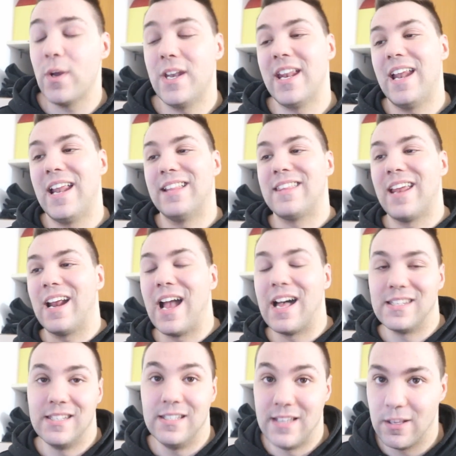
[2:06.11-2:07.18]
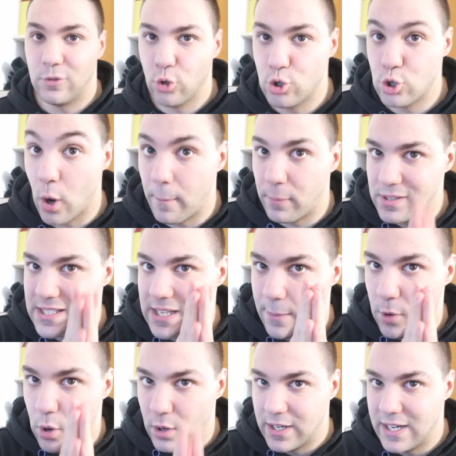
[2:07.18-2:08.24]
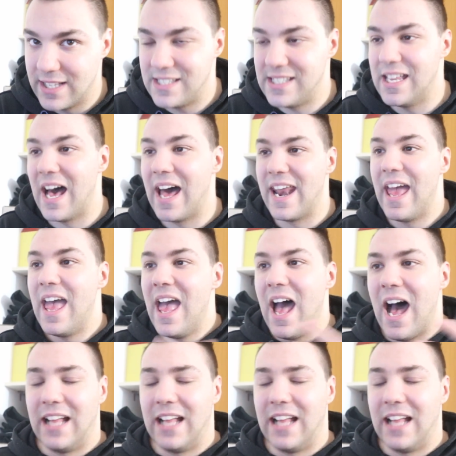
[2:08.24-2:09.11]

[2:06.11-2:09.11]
Quindi niente ragazzi, detto ciò possiamo iniziare